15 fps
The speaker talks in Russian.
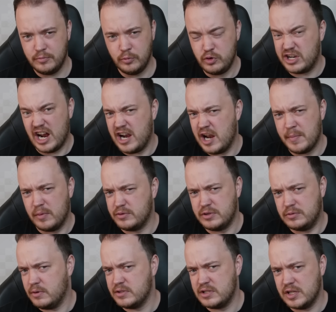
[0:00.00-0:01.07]
уникальная, по-моему,
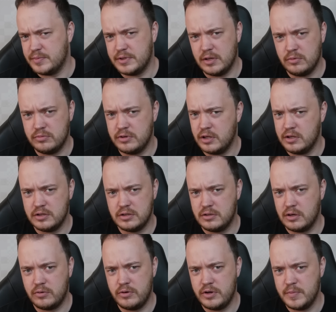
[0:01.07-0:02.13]
ситуация абсолютно. Я даже
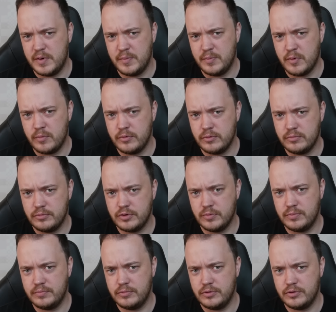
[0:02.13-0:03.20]
такой не припомню,
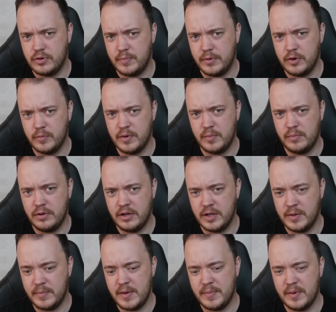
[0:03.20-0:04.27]
что что-то подобное было.
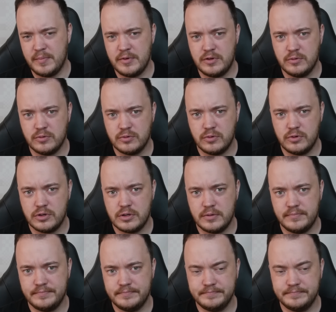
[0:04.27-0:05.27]
На моей памяти уж точно.